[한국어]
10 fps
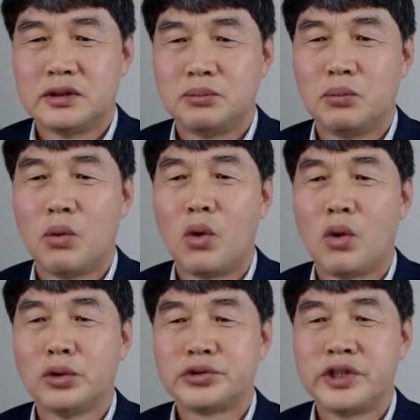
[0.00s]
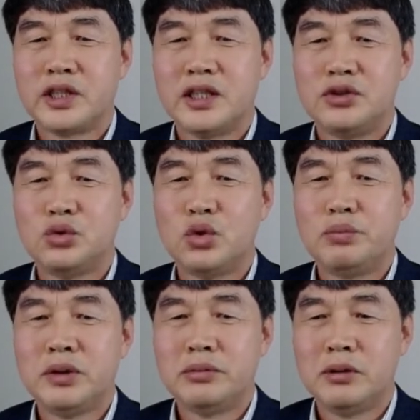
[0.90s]
모세가
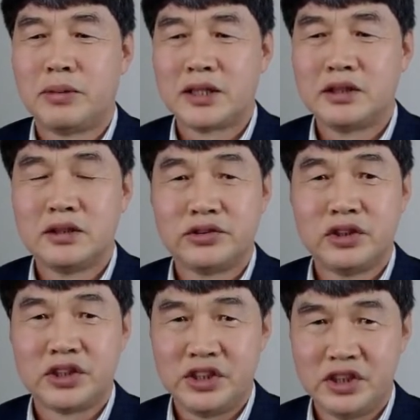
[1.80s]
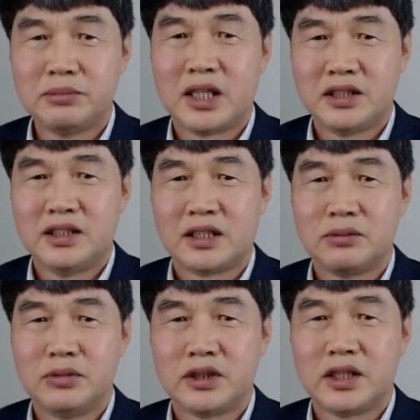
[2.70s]
율법을 받은 것을 기념하는
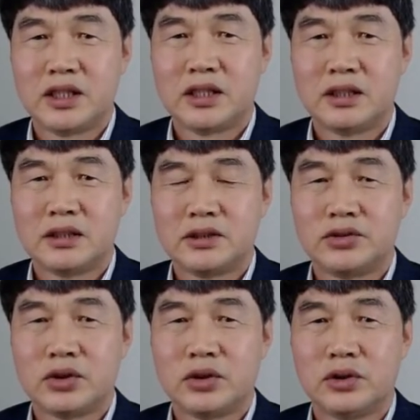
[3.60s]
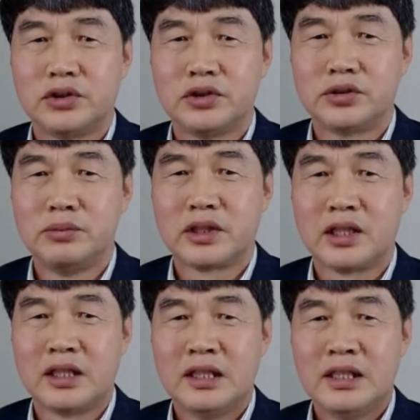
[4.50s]
날입니다. 그죠? 어떻습니까?